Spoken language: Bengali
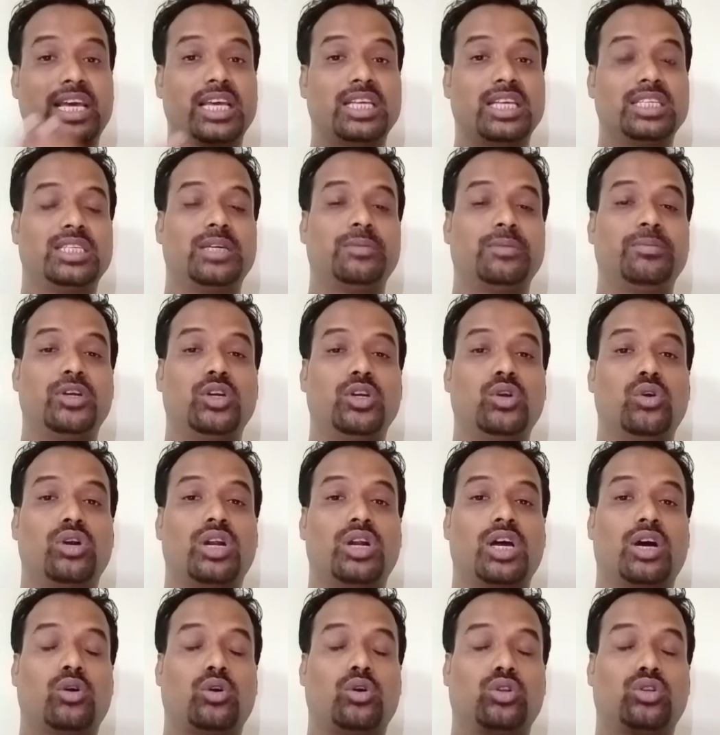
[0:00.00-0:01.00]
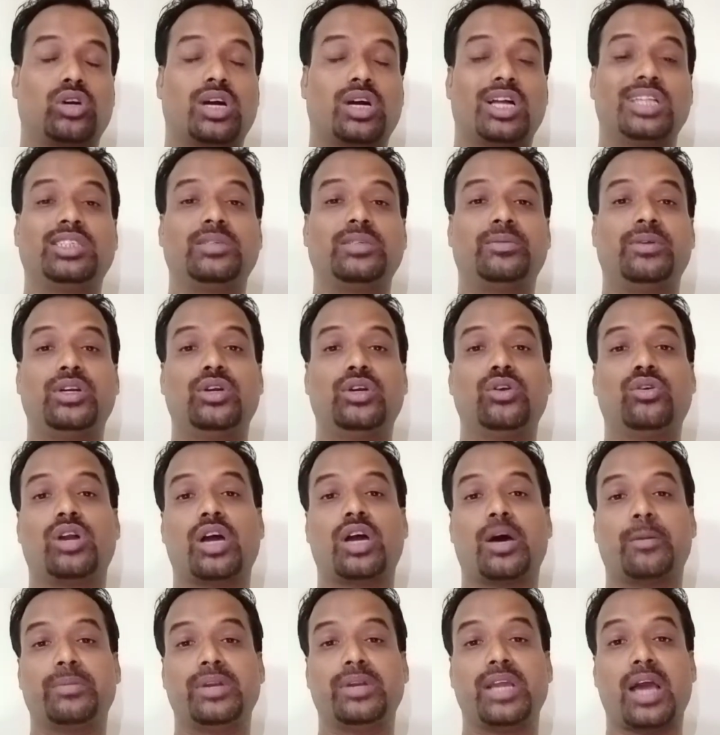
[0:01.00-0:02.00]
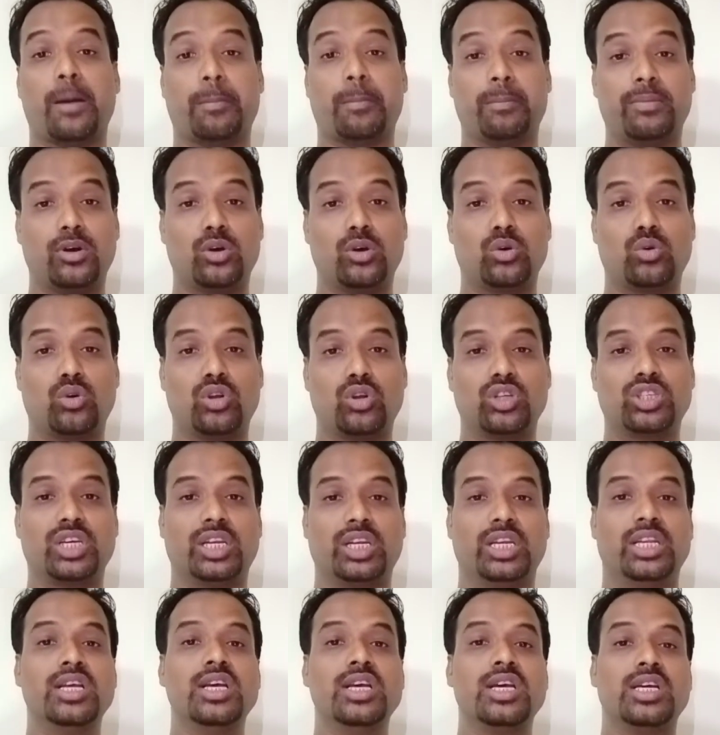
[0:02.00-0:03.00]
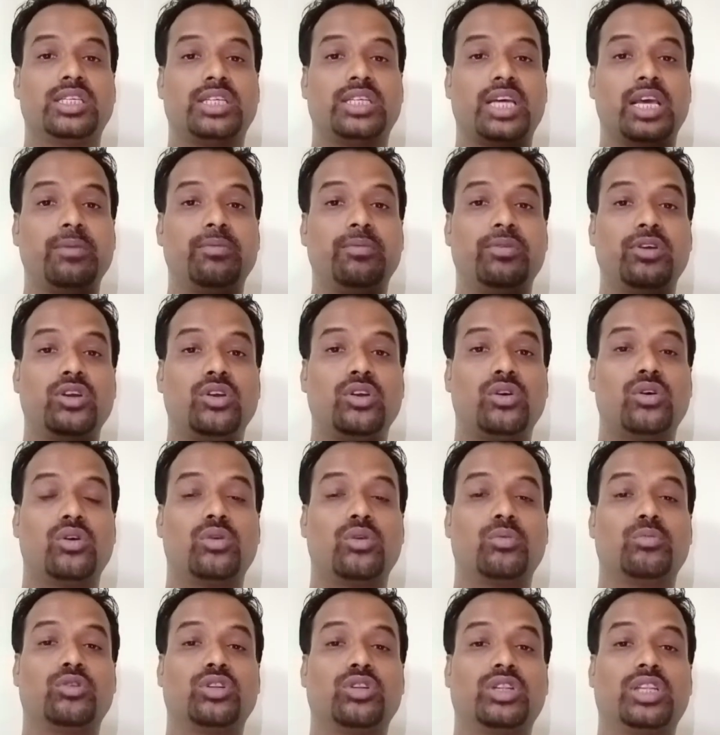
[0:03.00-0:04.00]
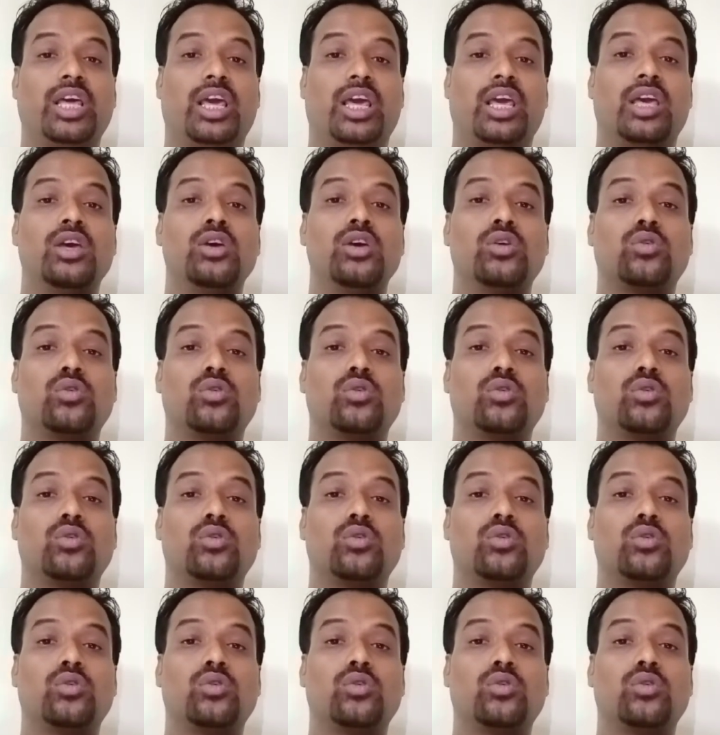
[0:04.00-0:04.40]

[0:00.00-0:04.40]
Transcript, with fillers: এর যে ভিডিওটা গতকাল যে ভিডিওটা আপনি আপলোড করেছেন সেই ভিডিওর মধ্যে